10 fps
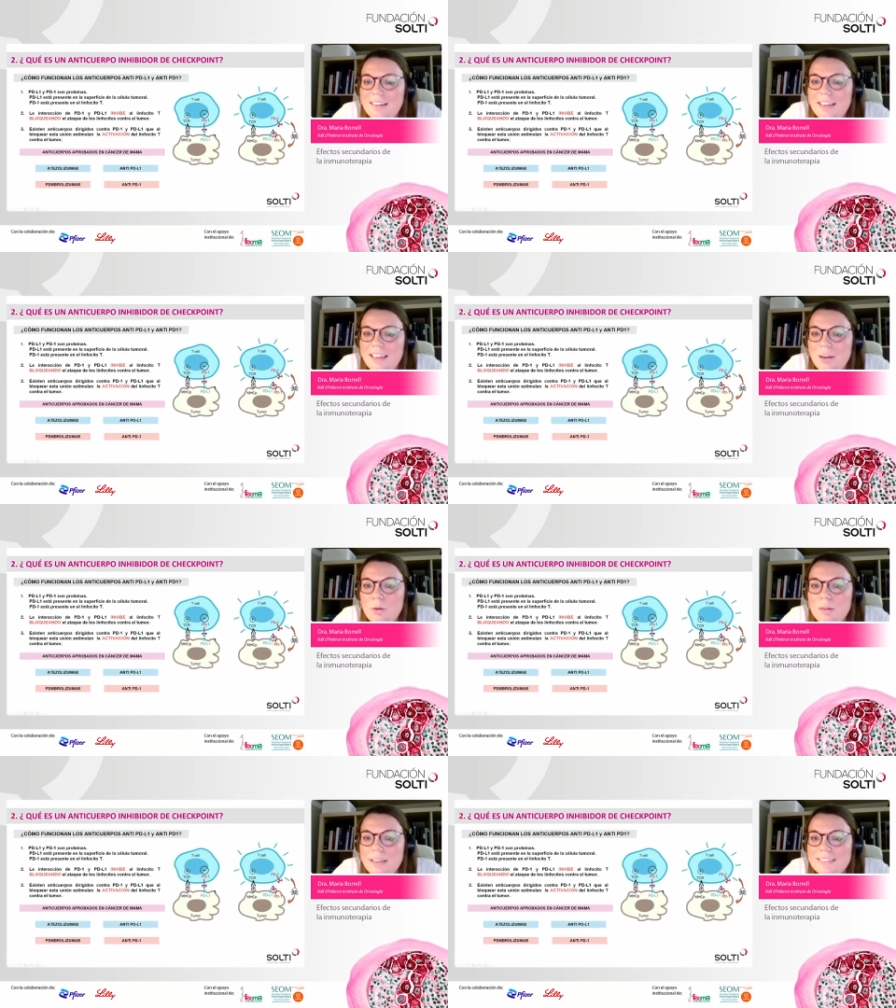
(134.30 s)
que
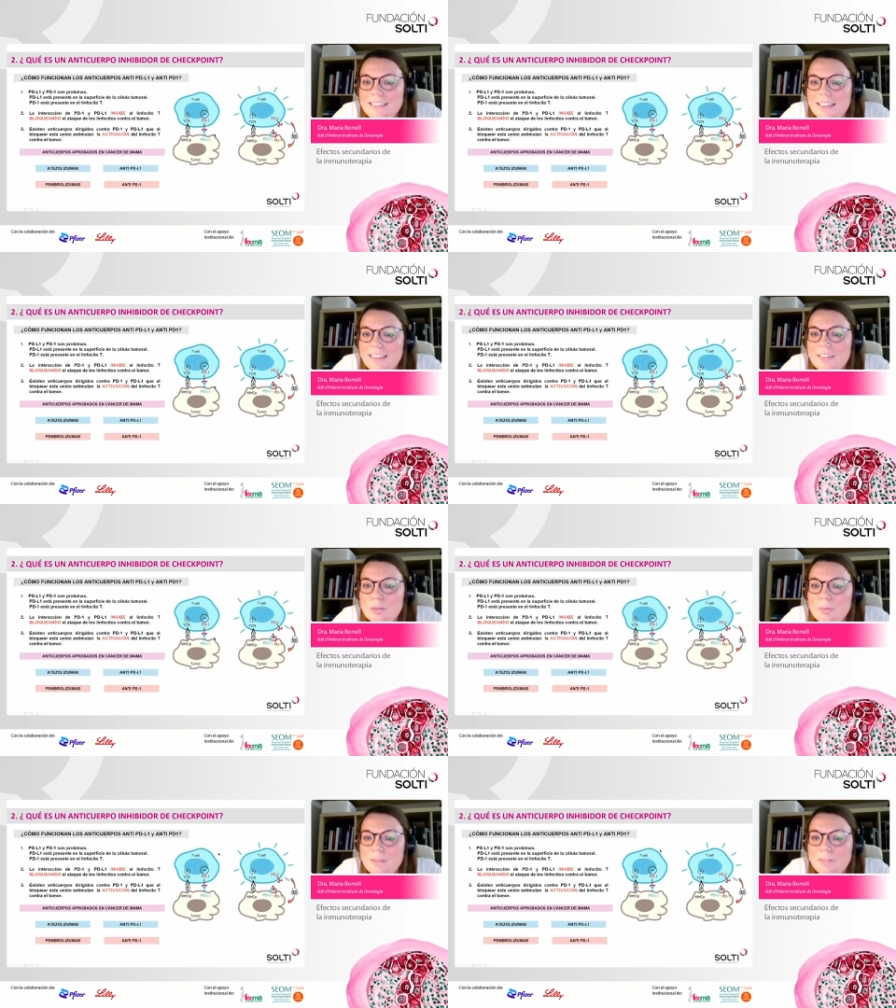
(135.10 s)
una está en la
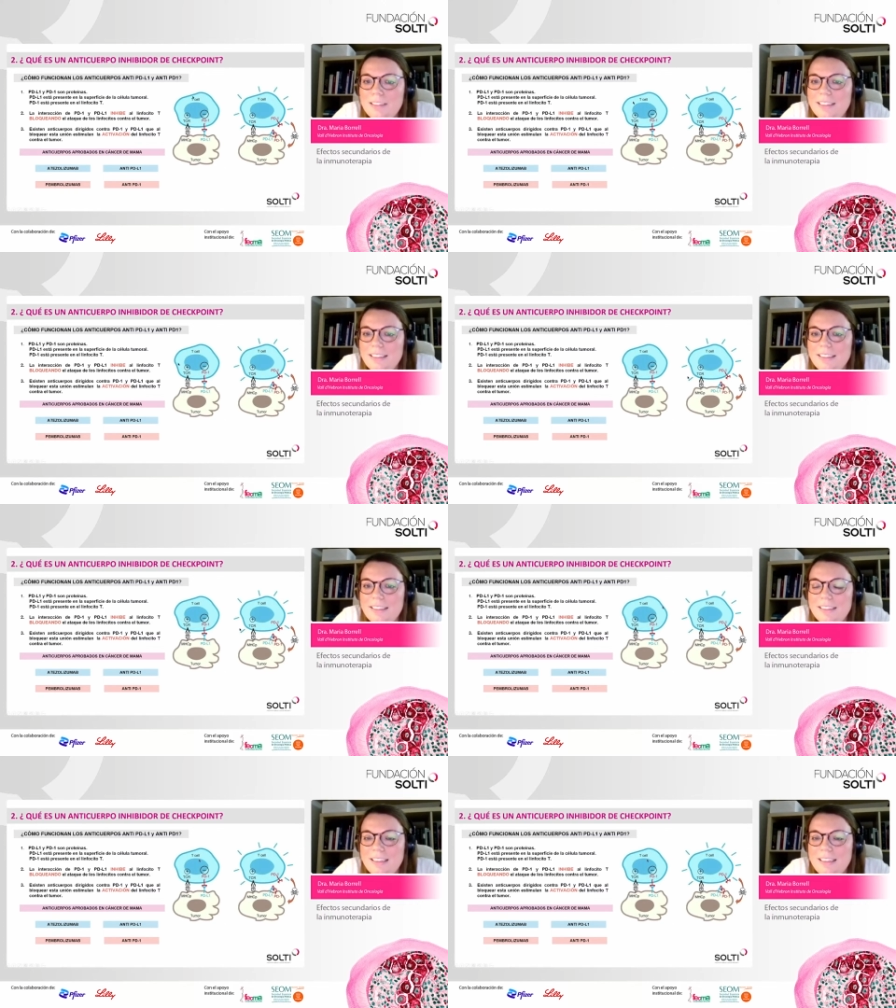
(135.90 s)
superficie
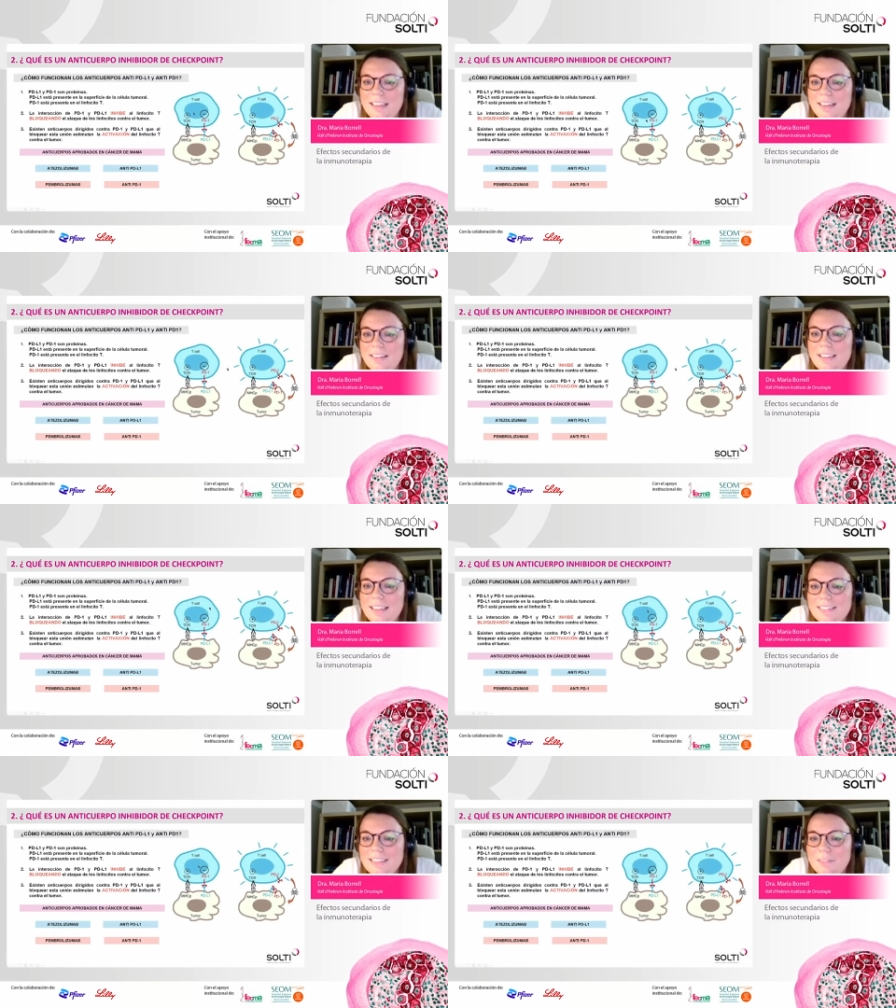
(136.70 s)
de,
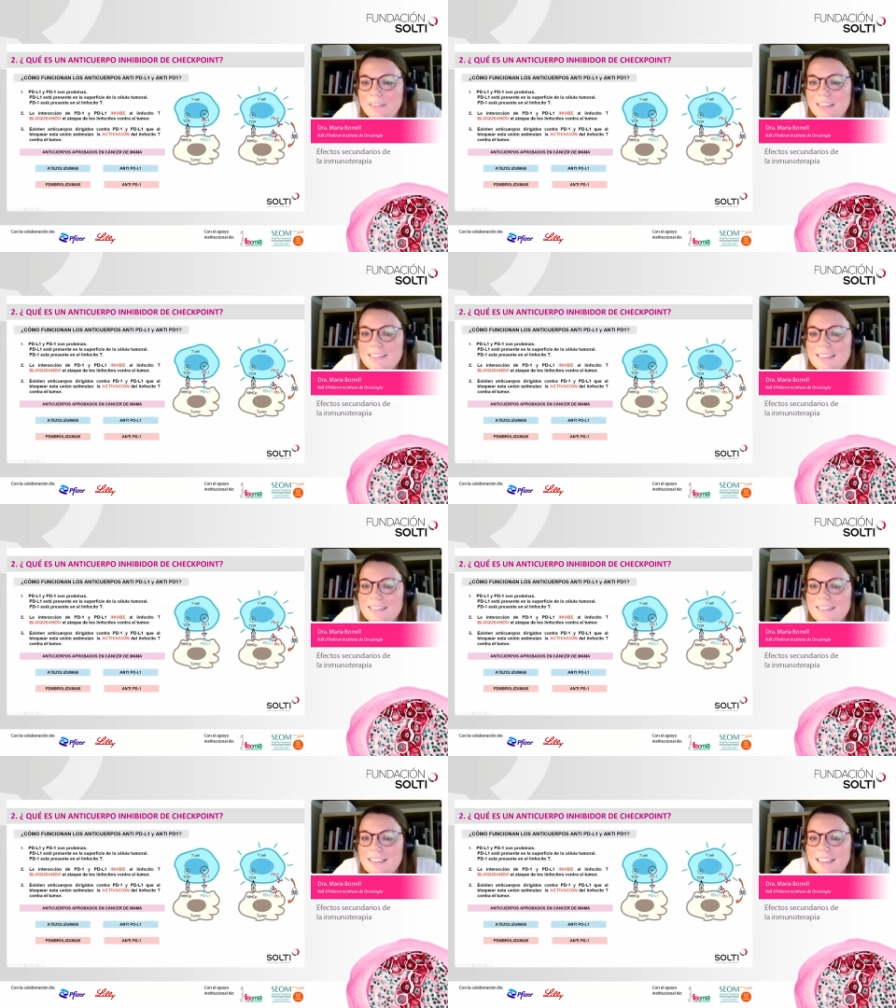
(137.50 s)
las
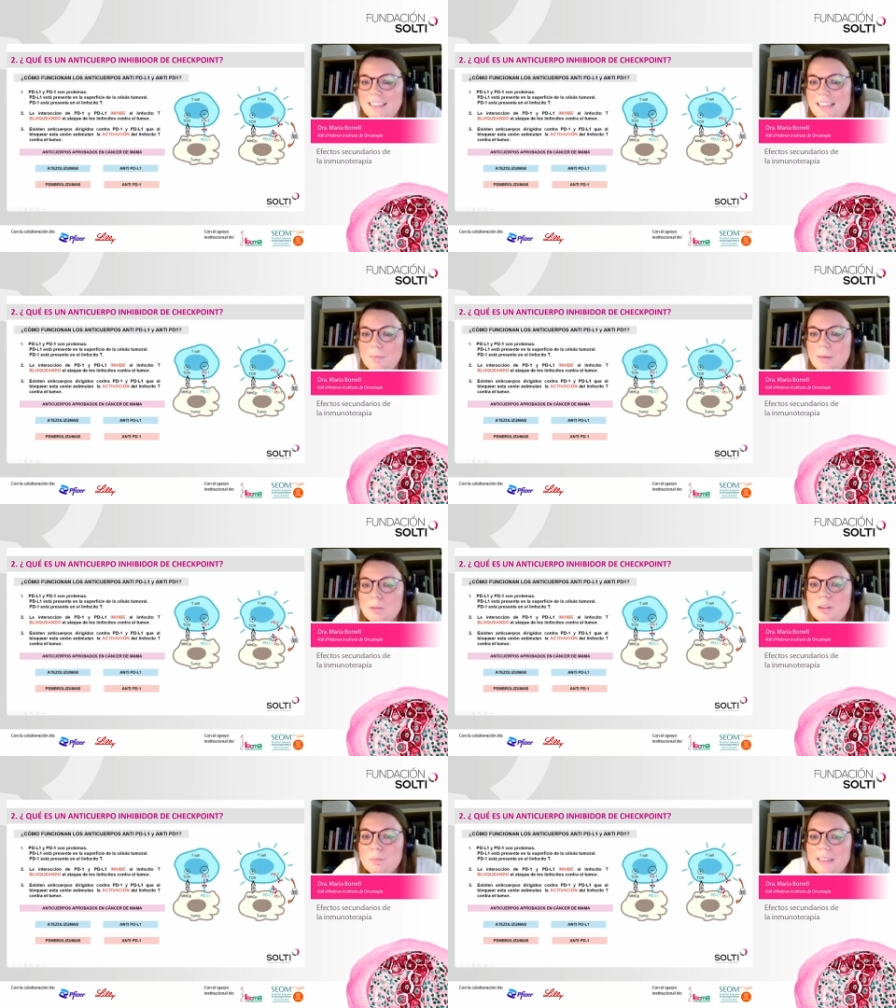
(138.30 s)
defensas, que le
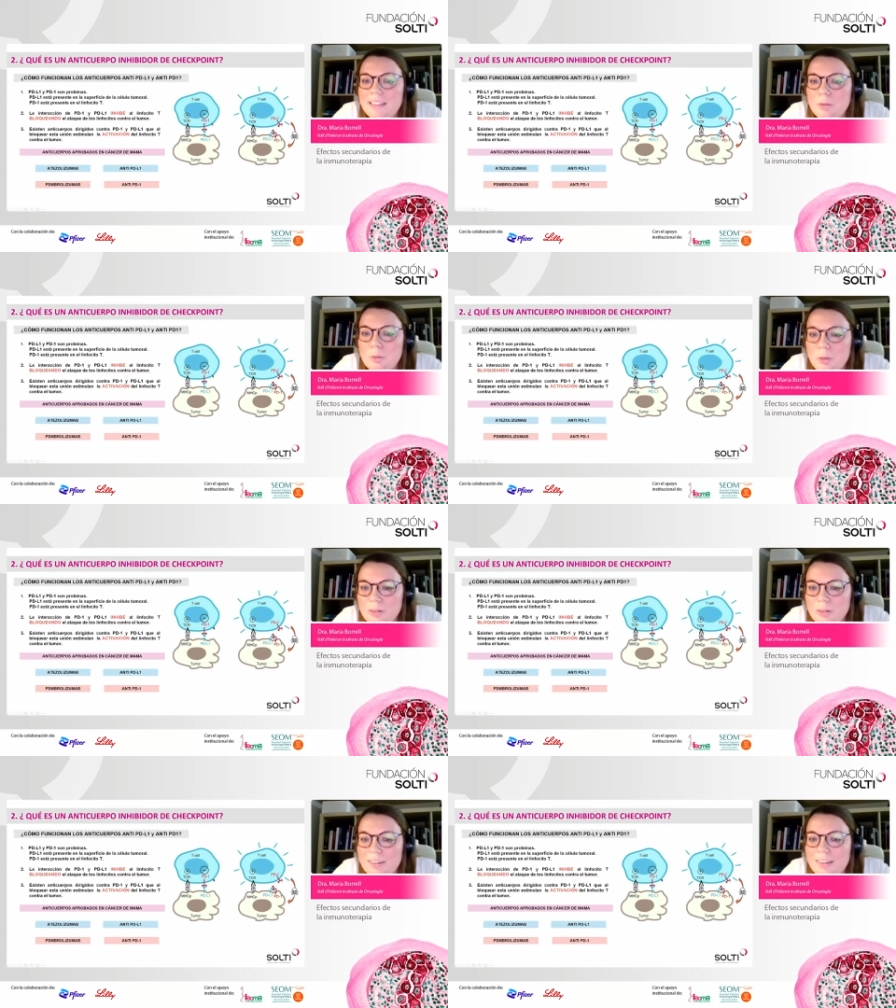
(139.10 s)
llamamos PD1,